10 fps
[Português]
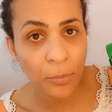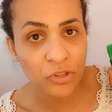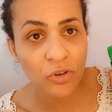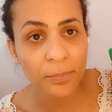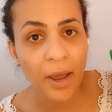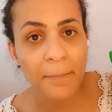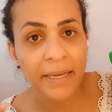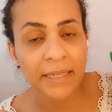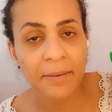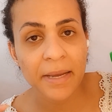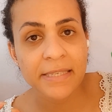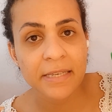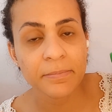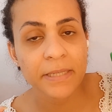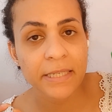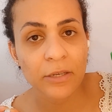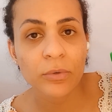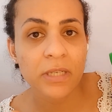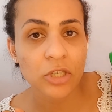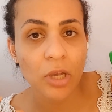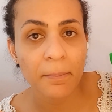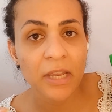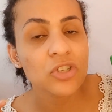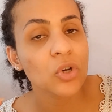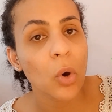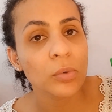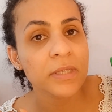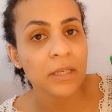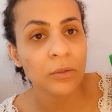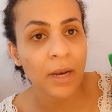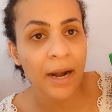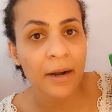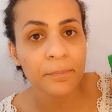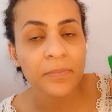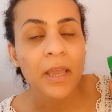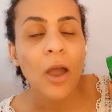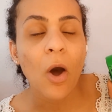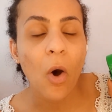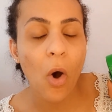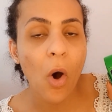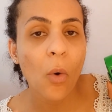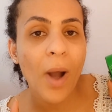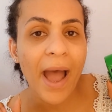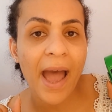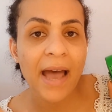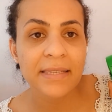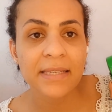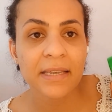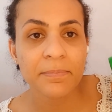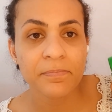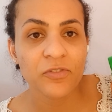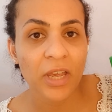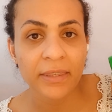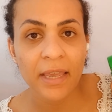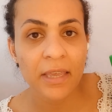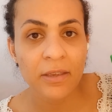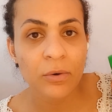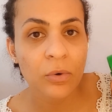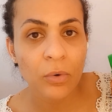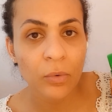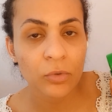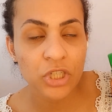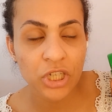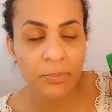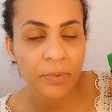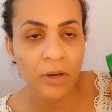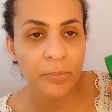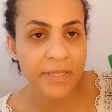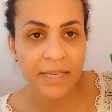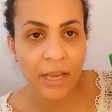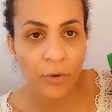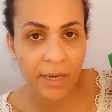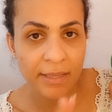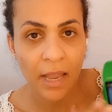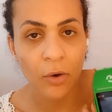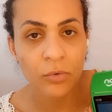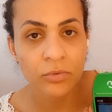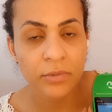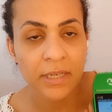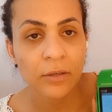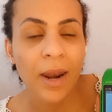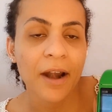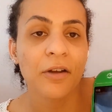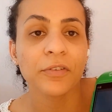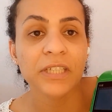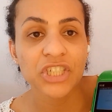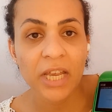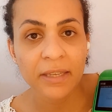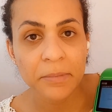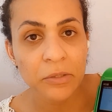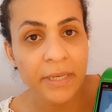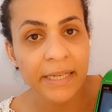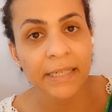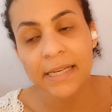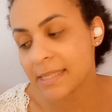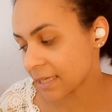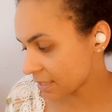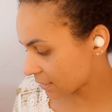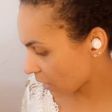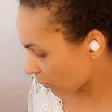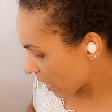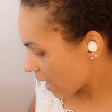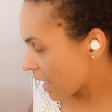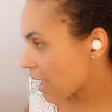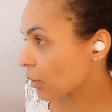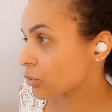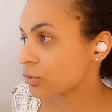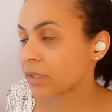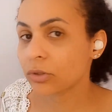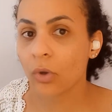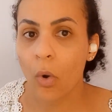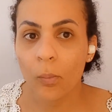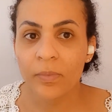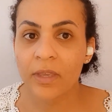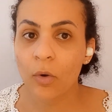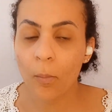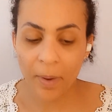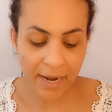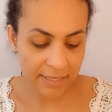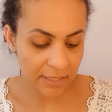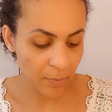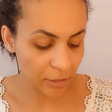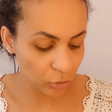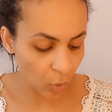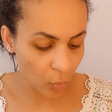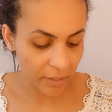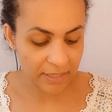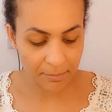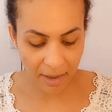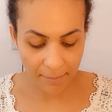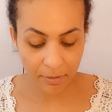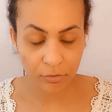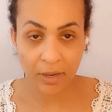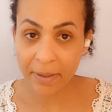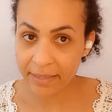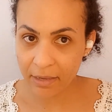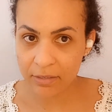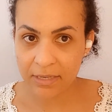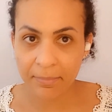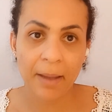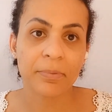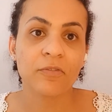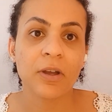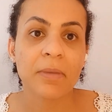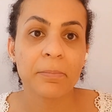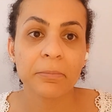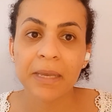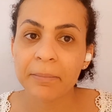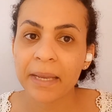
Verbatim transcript: pode comprar uma máquina mais simples que usa somente com o celular. Ou as que já tem o, o chip, não precisa nem conectar com o celular. Eu vou deixar também o link na descrição eu uso a Tom em comparação a Tom com essa MAP, eu também tenho essa MAP, que foi a minha primeira